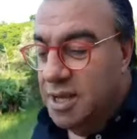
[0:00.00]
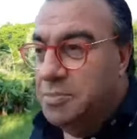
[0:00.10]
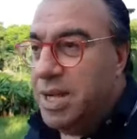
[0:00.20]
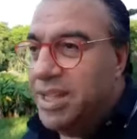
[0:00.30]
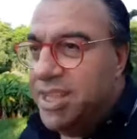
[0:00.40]

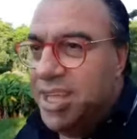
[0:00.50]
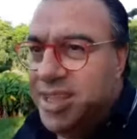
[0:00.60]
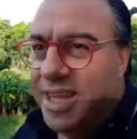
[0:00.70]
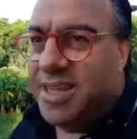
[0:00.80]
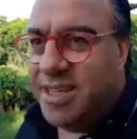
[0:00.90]
para
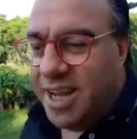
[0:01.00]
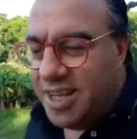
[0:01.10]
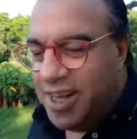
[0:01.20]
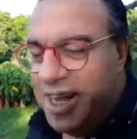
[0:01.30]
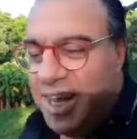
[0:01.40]
detectar
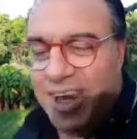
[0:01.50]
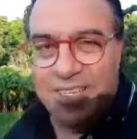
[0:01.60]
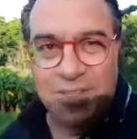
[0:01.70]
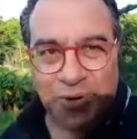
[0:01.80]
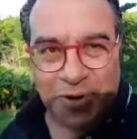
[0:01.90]
a
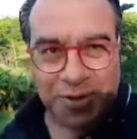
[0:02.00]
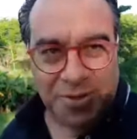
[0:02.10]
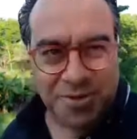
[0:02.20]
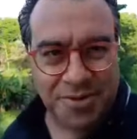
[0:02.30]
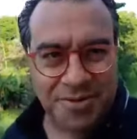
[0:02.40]
trairagem do outro.